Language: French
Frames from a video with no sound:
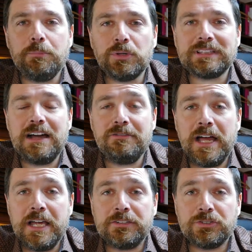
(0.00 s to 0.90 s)
un bon
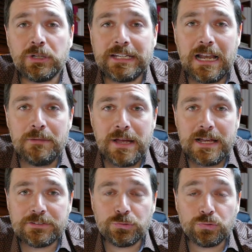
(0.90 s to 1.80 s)
travail sur Karl
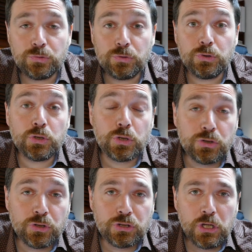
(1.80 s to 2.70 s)
Marx ou sur
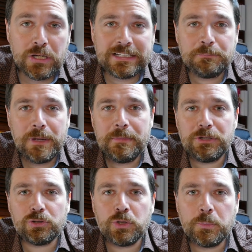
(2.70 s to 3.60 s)
d'autres auteurs qui permettent
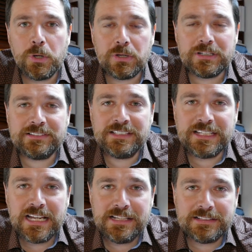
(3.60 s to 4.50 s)
de comprendre les
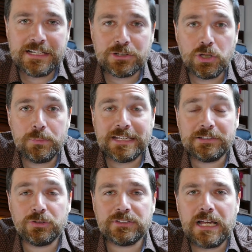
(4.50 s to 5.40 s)
inégalités économiques et
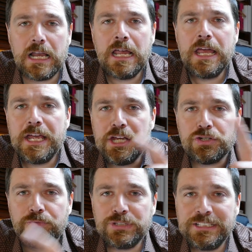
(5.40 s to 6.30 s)
sociales et
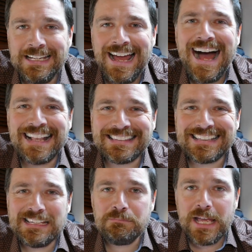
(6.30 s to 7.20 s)
je vous dis à très